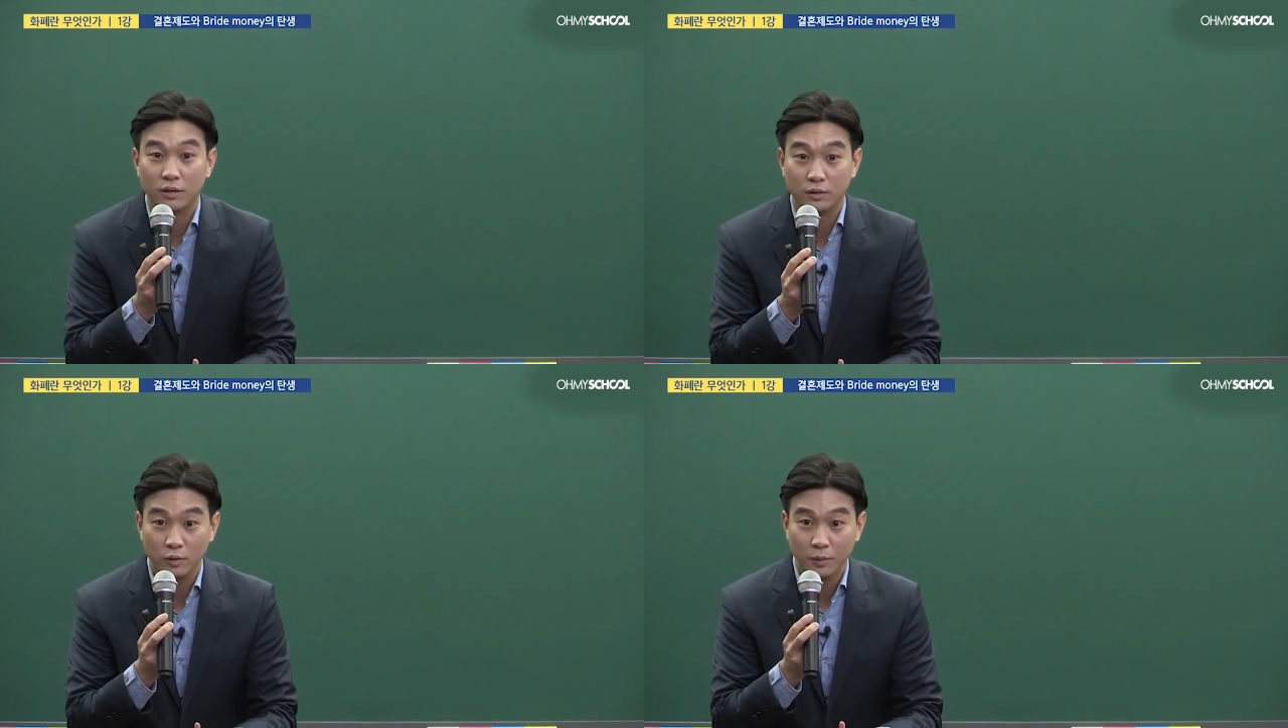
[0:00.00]

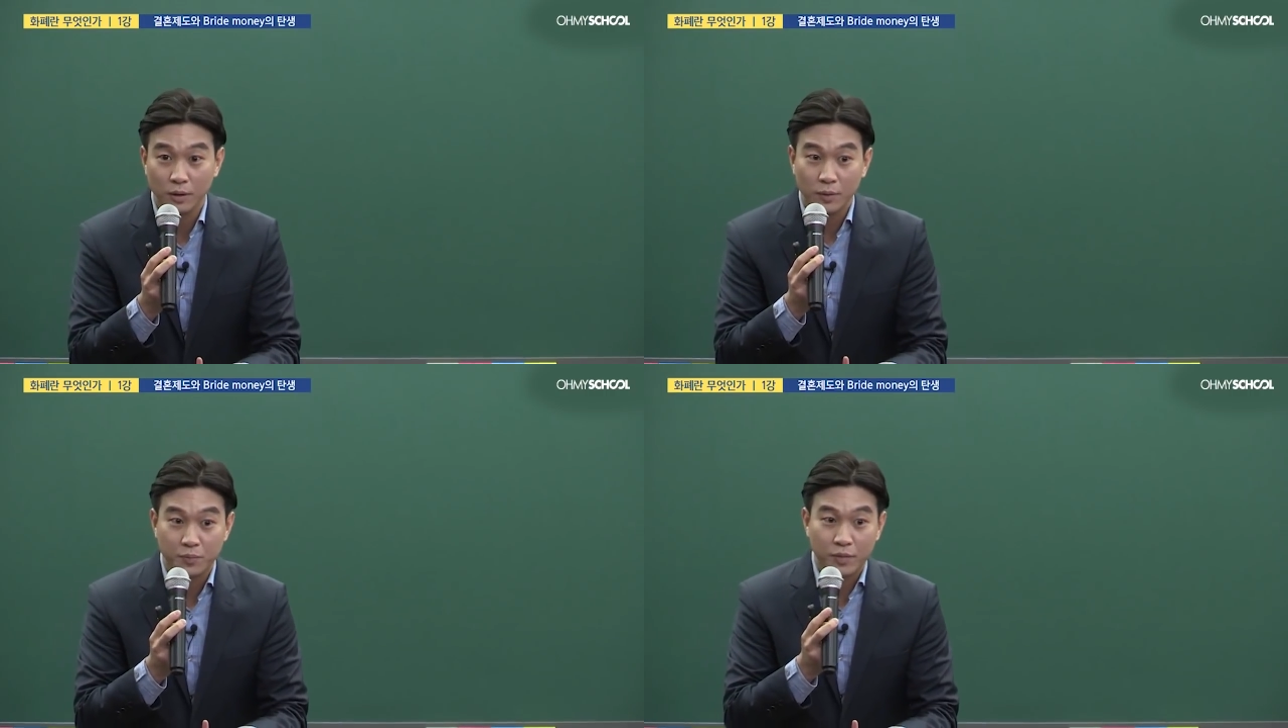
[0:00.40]
그죠?
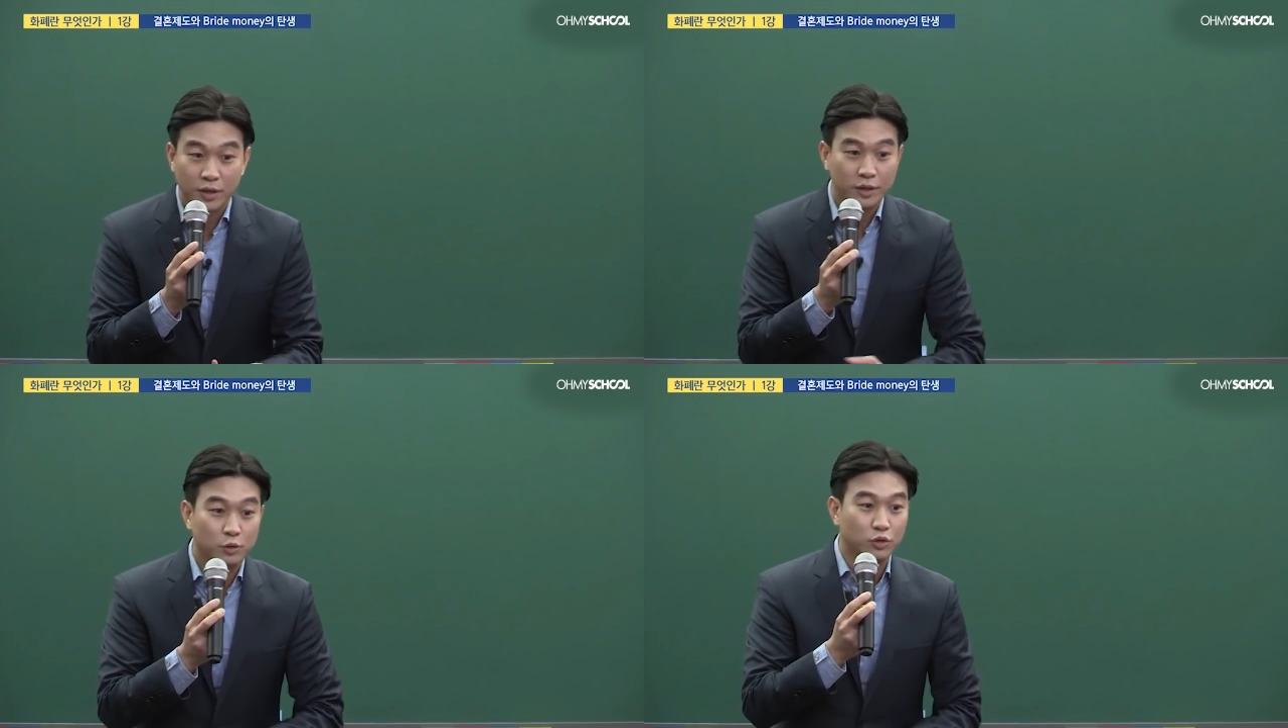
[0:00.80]

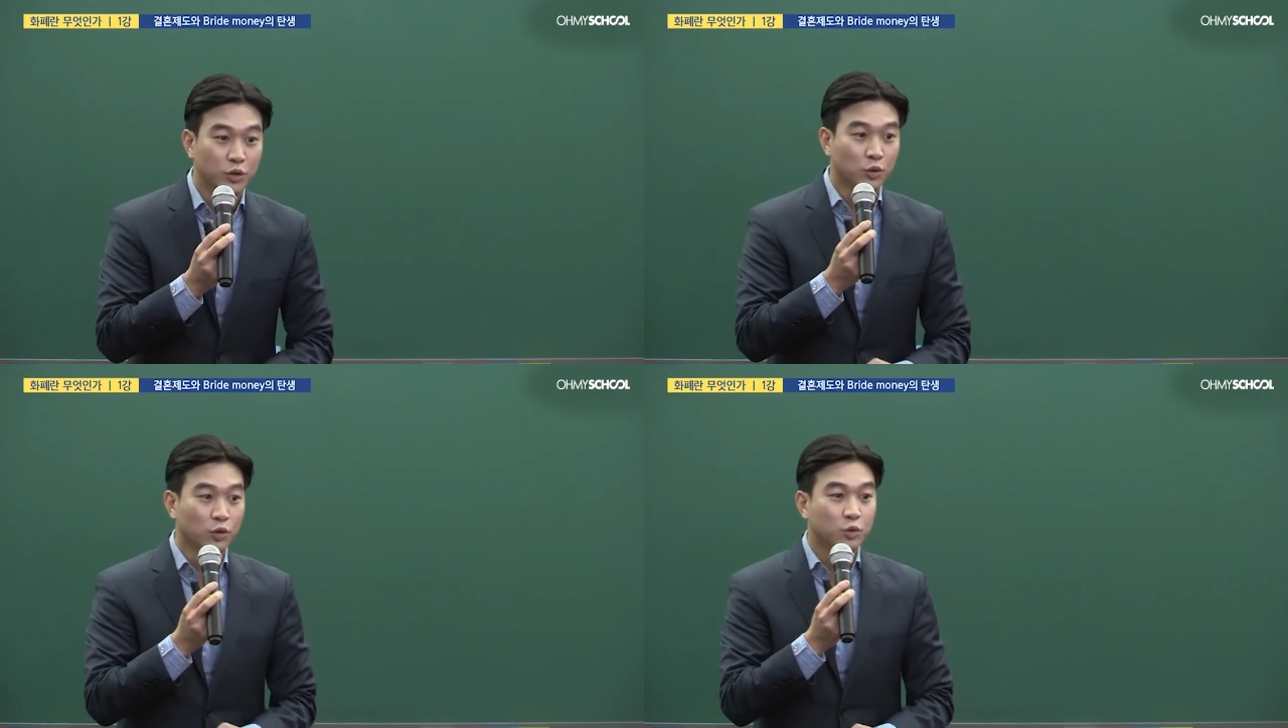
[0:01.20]
그래서
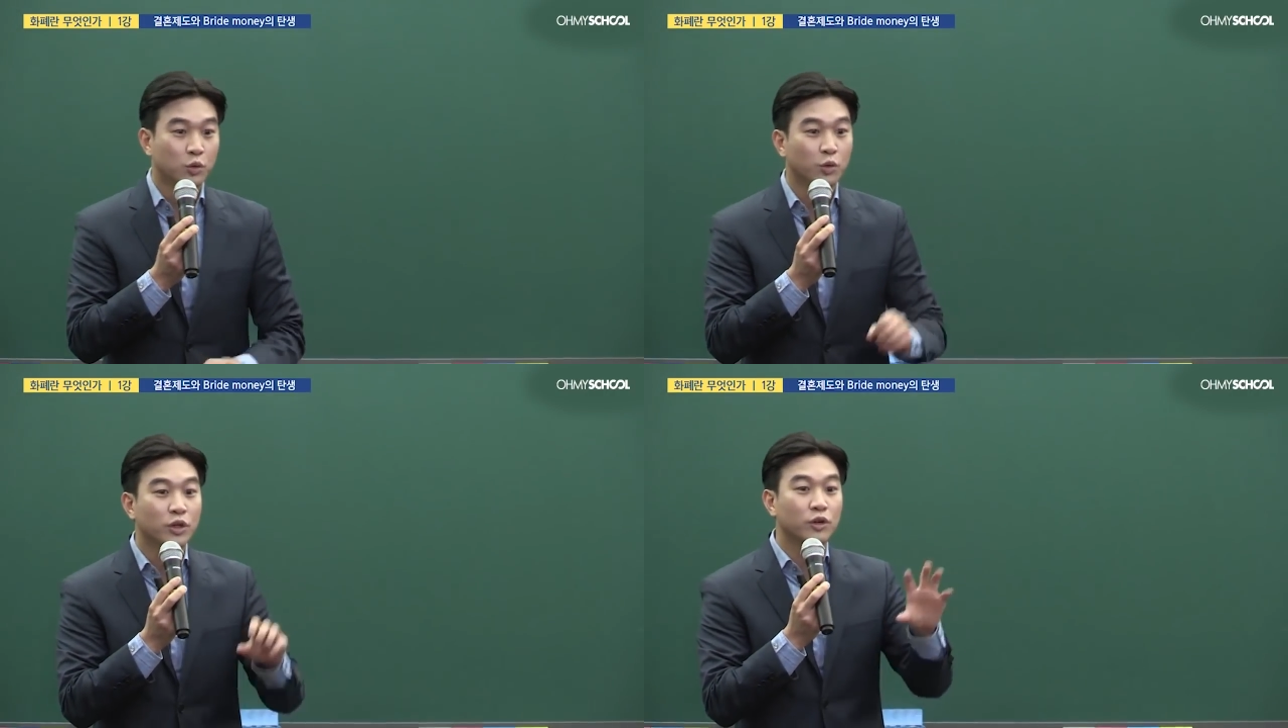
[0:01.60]
우리도
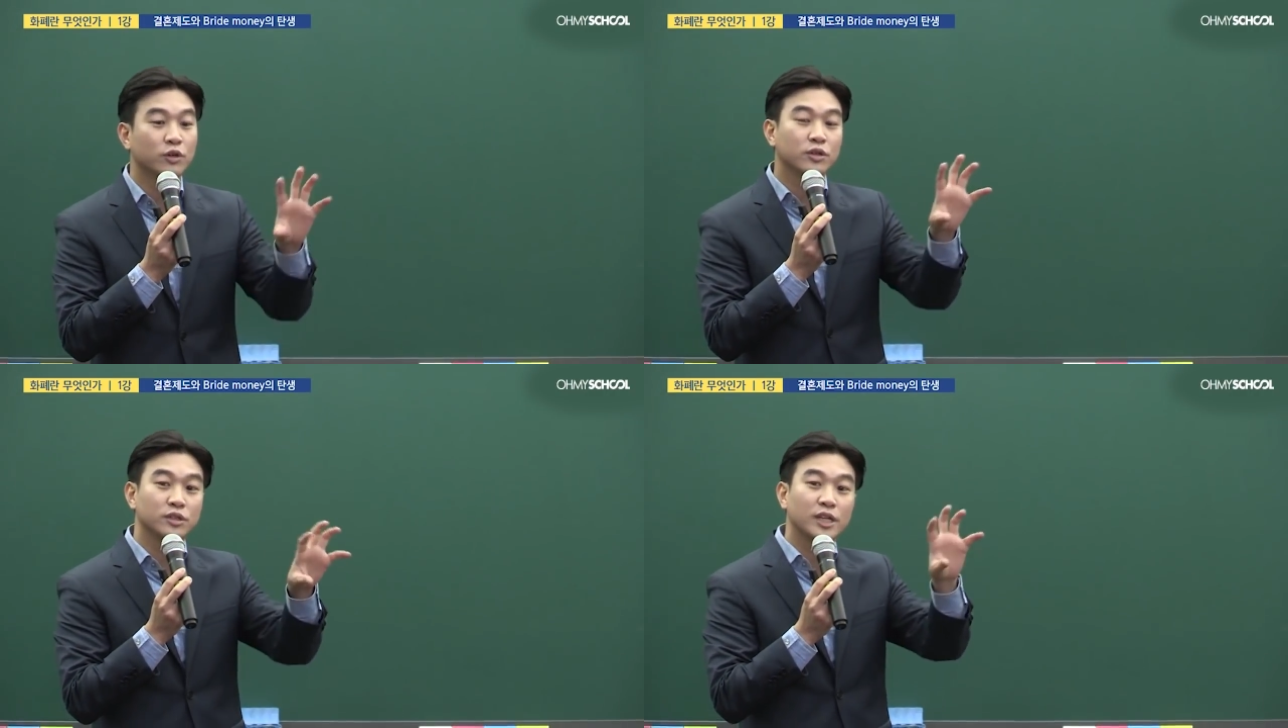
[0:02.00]

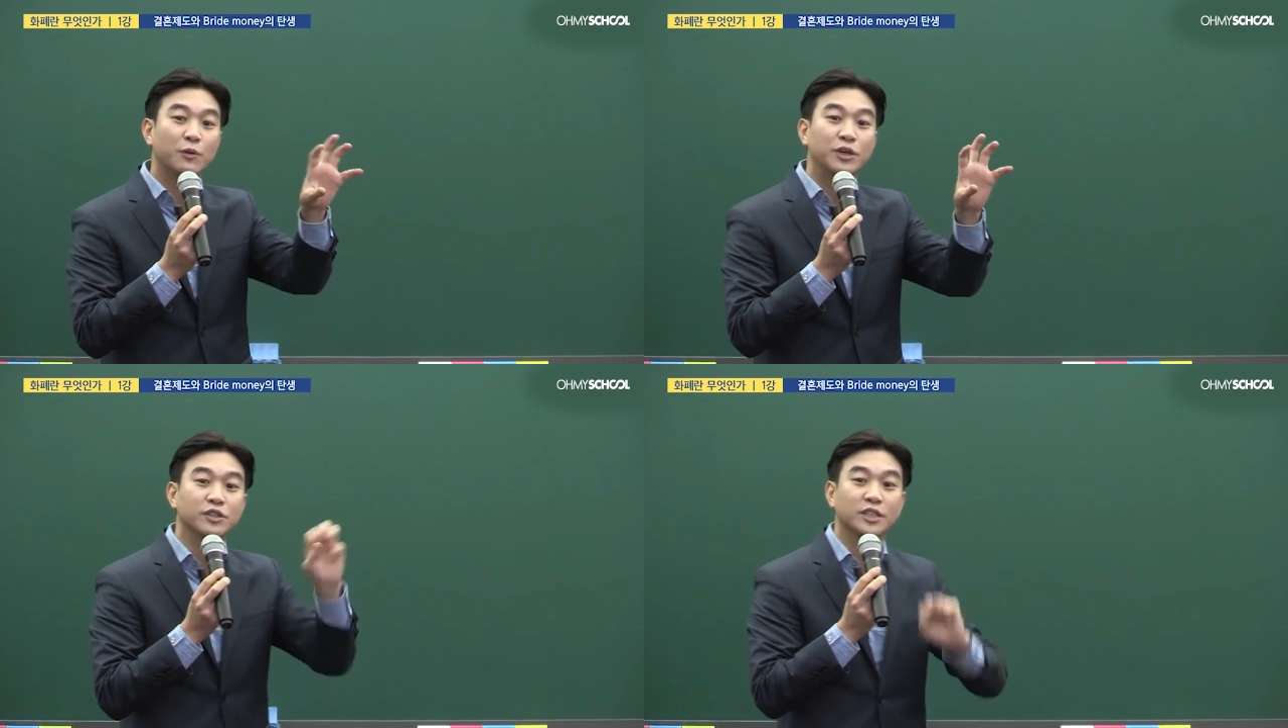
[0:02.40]

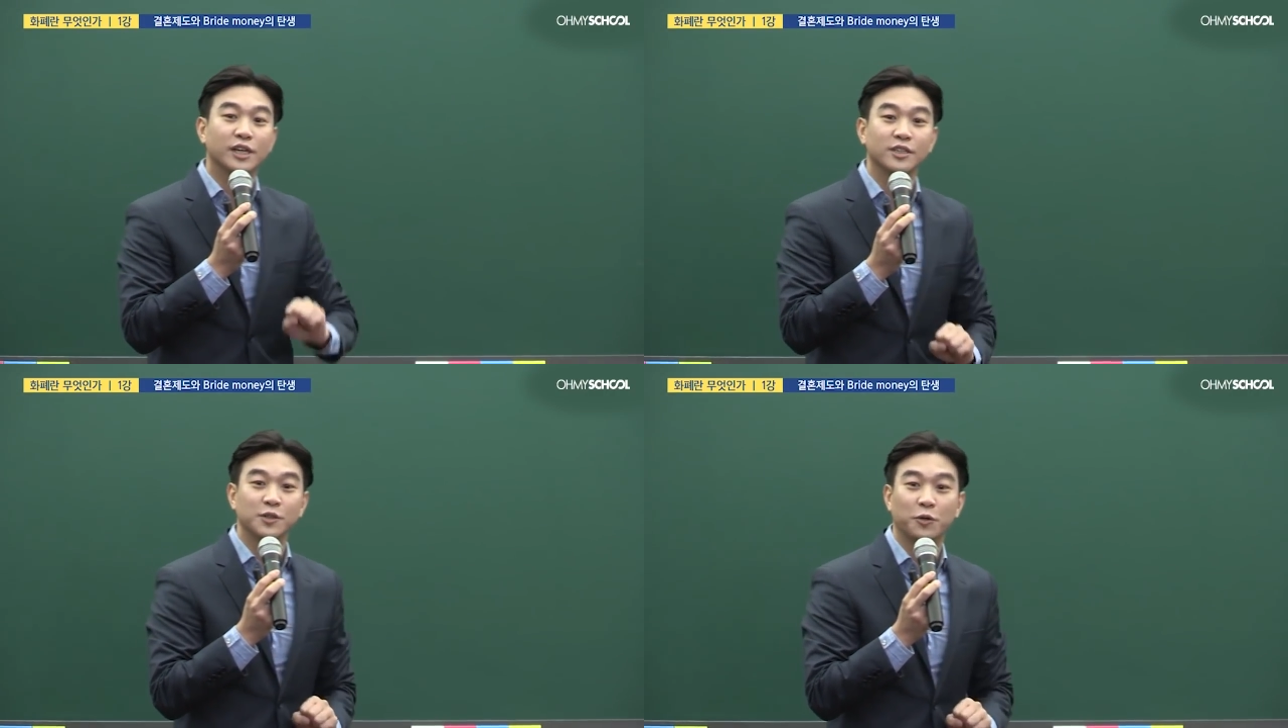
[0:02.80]
농경사회에서
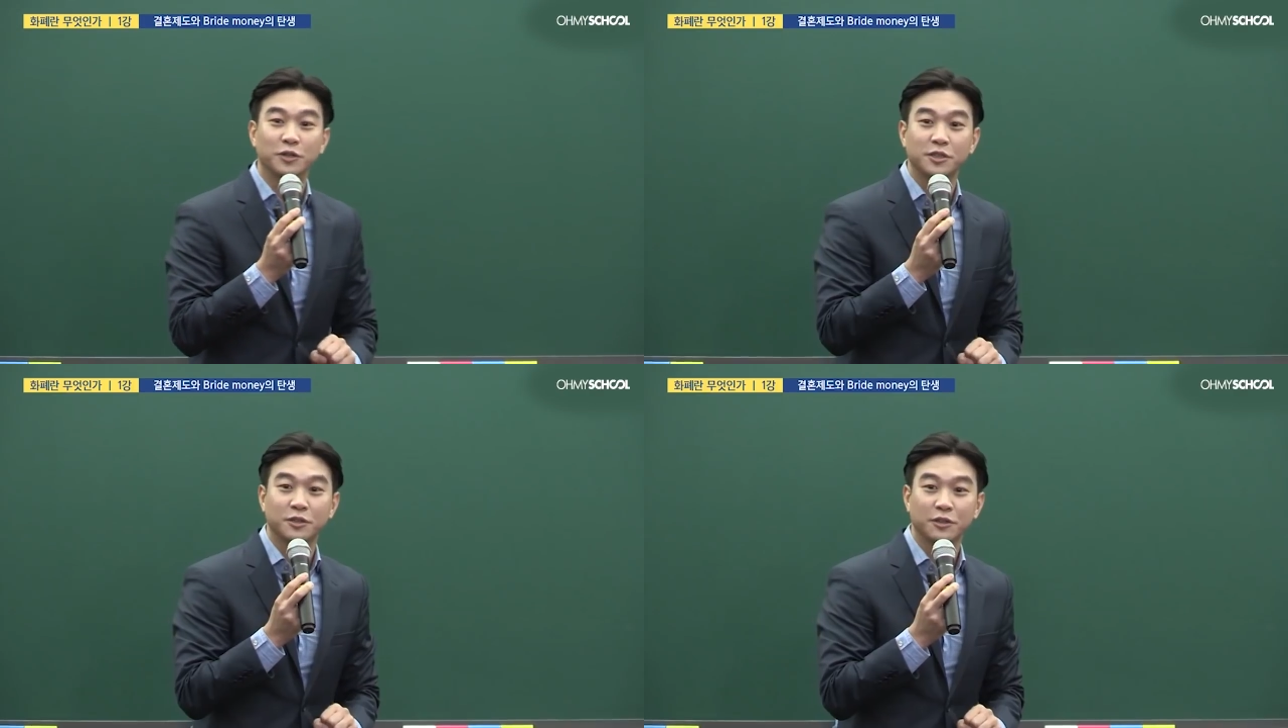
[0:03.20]
자라신
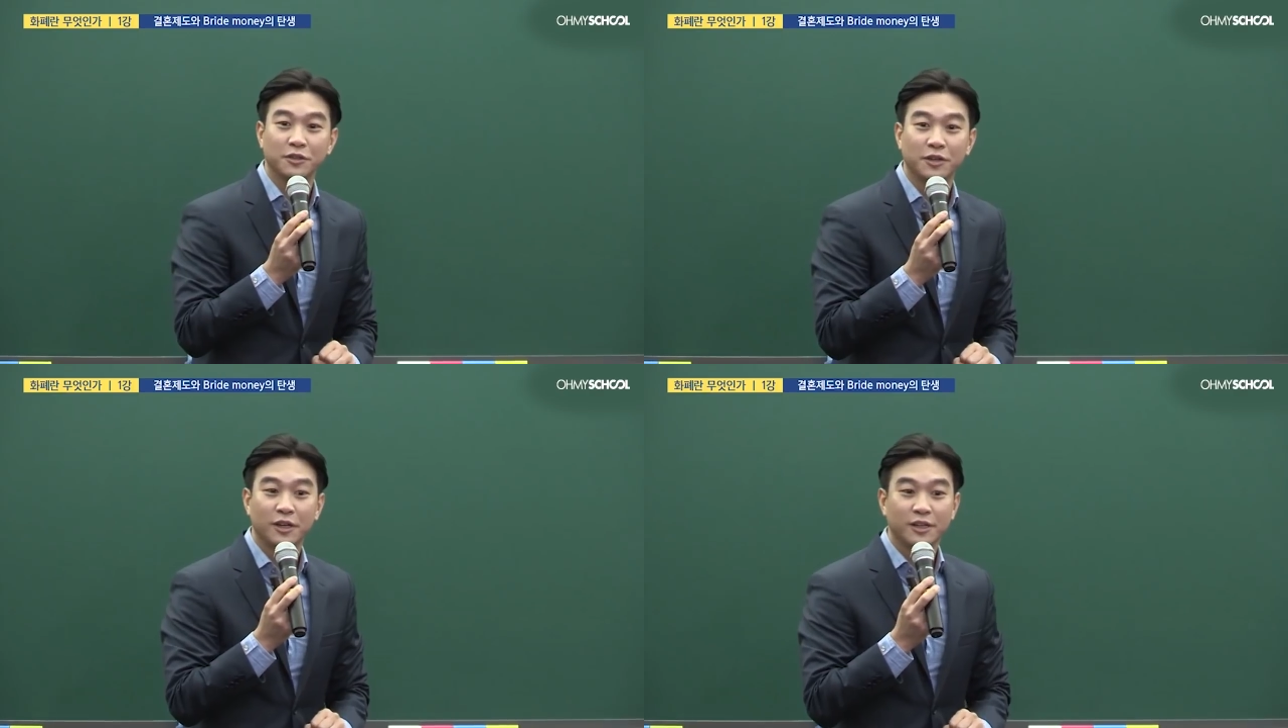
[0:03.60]
어르신들은